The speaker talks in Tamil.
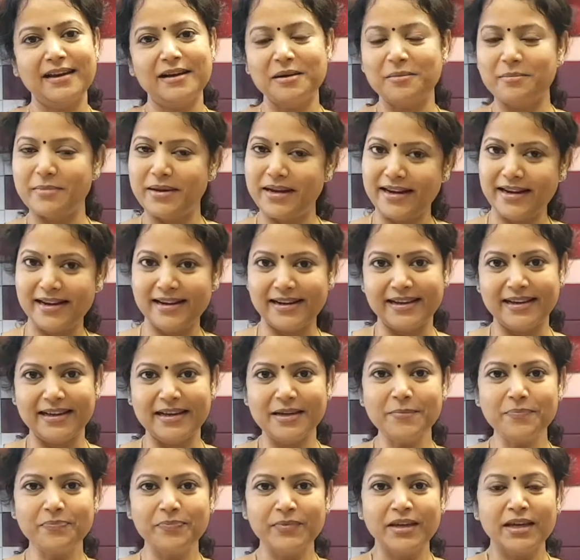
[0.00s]

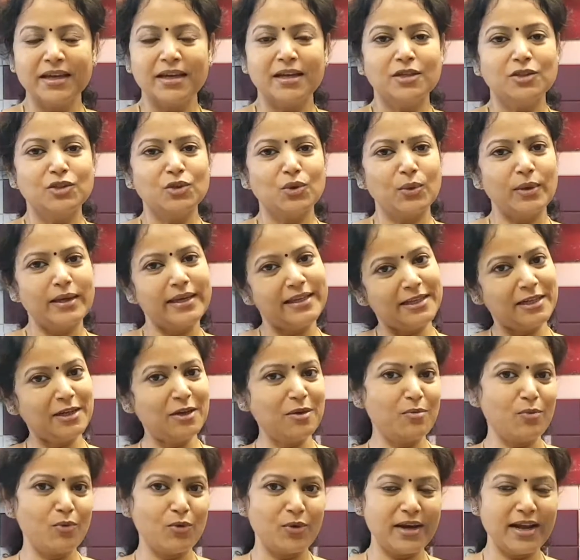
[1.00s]
அப்படின்ட்டுருக்கேன் ஸோ இதுக்கு
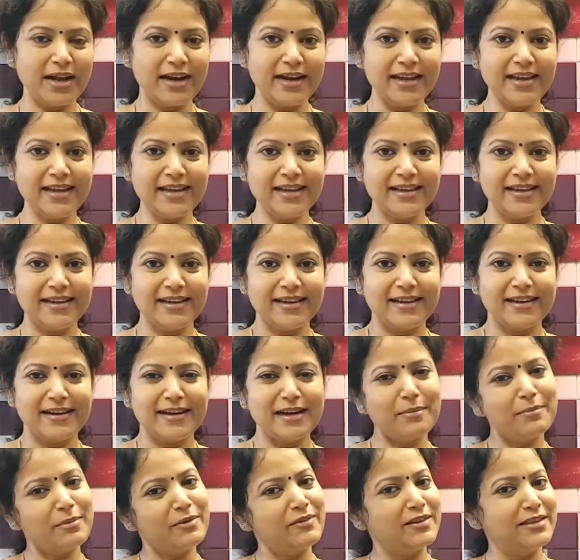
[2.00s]
முன்னாடி
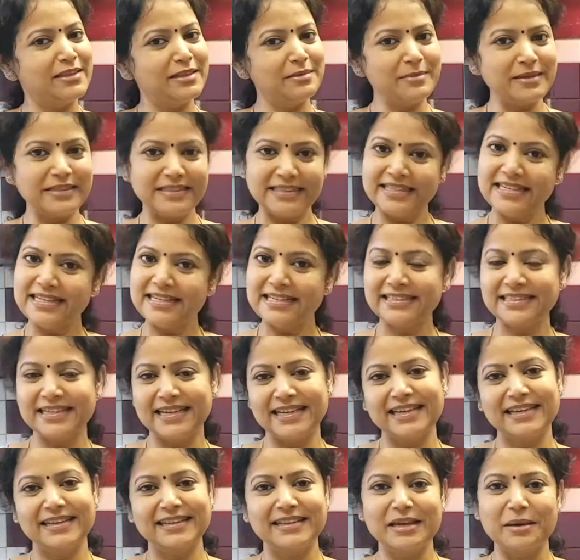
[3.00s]
நம்ம வந்து மசியல்
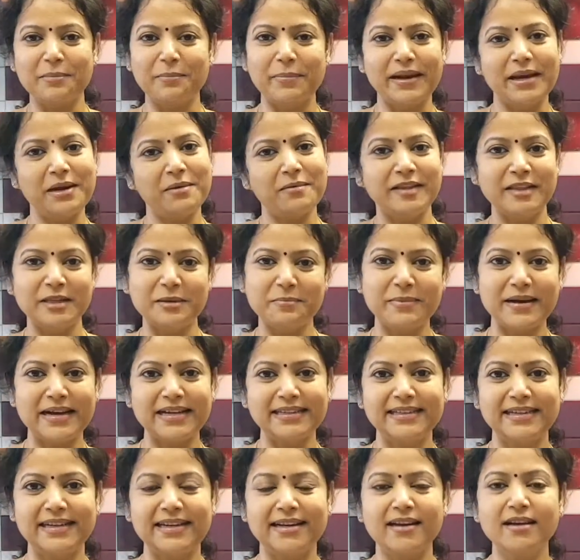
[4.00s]
செய்கிறது எப்படின்னு வந்து
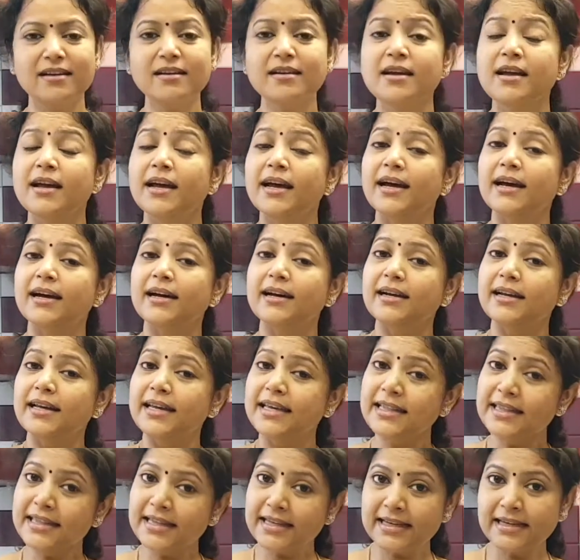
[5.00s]
பார்த்துடலாம்
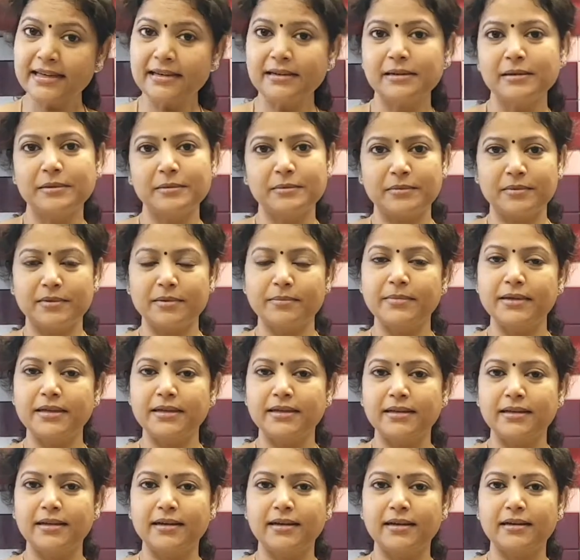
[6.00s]
இந்த ம
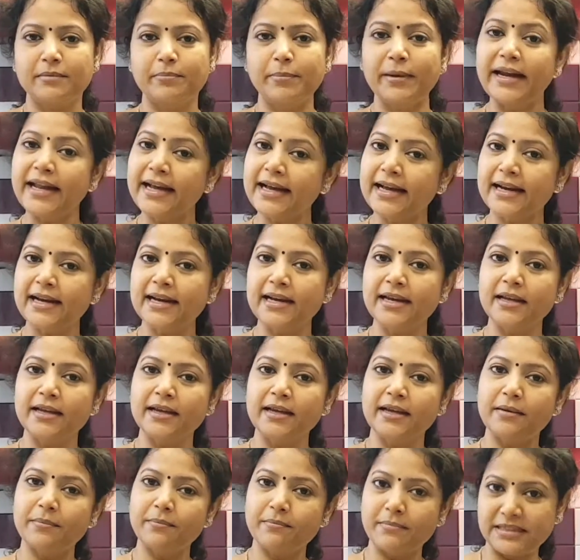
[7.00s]
க பிடிக்கரணை
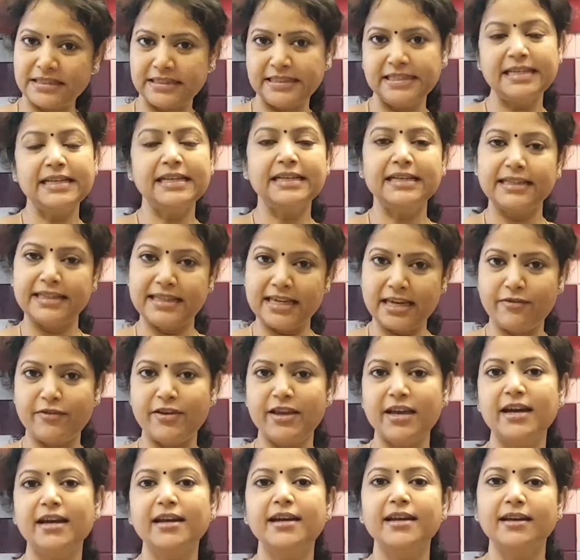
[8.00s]
மசியலுக்கு
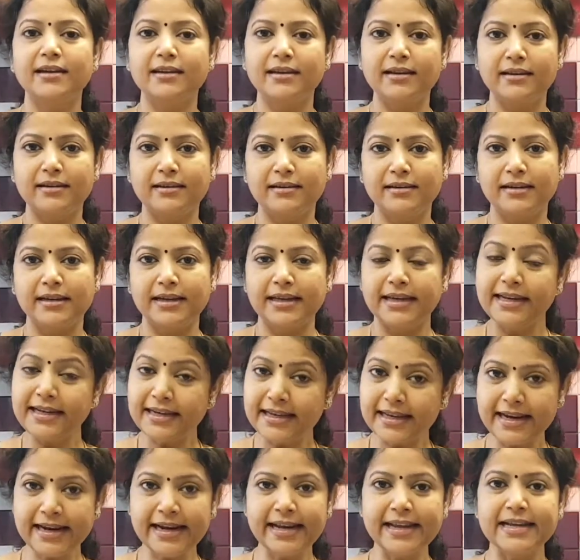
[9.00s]
தேவையான
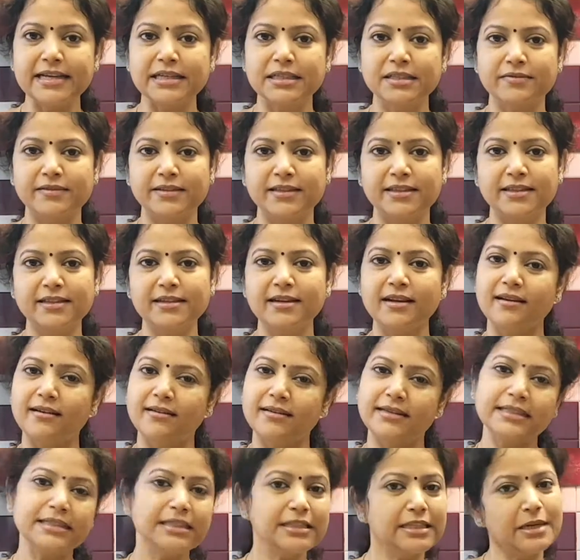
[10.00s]
இன்க்ரீடியன்ட்ஸ் வந்து நான்
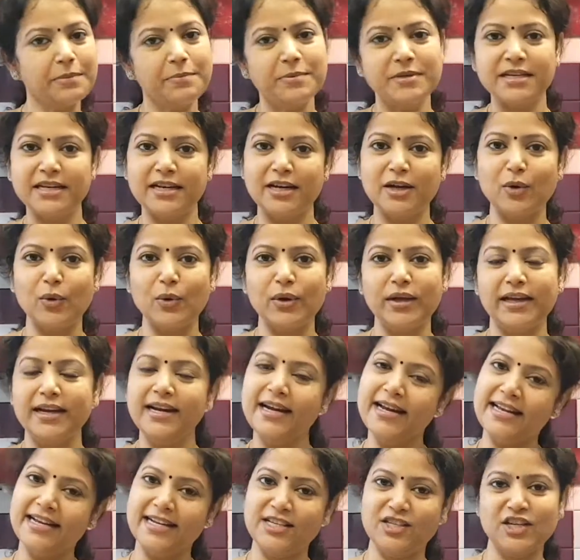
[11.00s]
டிஸ்கிரிப்ஷனில்
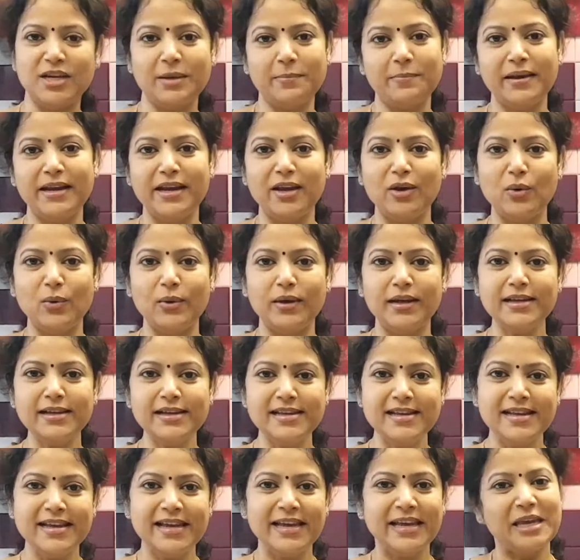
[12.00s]
கொடுக்குறேன் நீங்கள் செக் பண்ணிக்கோங்க
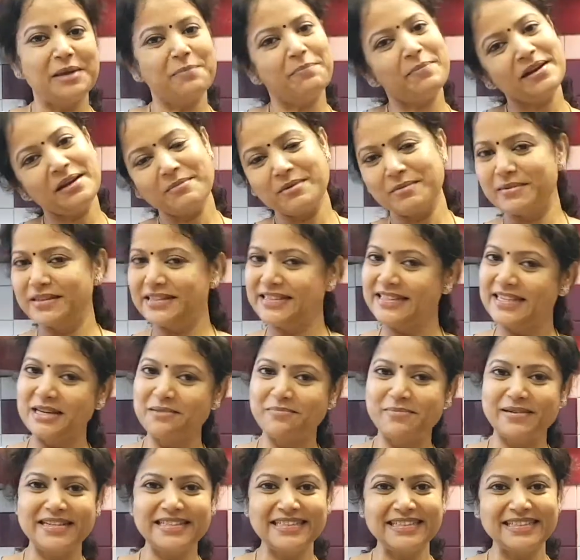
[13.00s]
இப்போ நம்ம
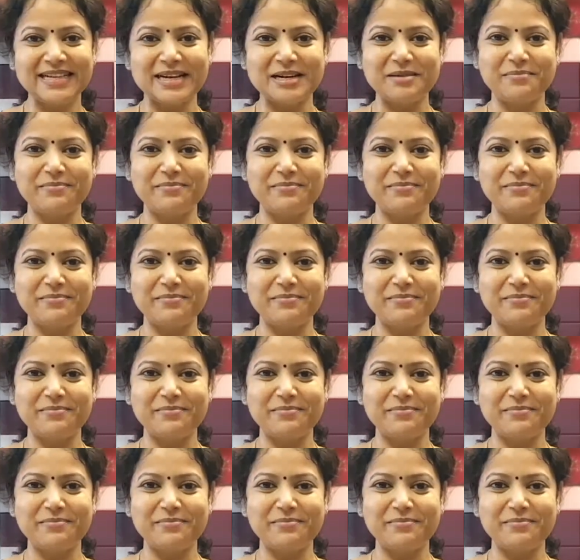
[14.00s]
மசியல் பண்ண ஸ்டார்ட்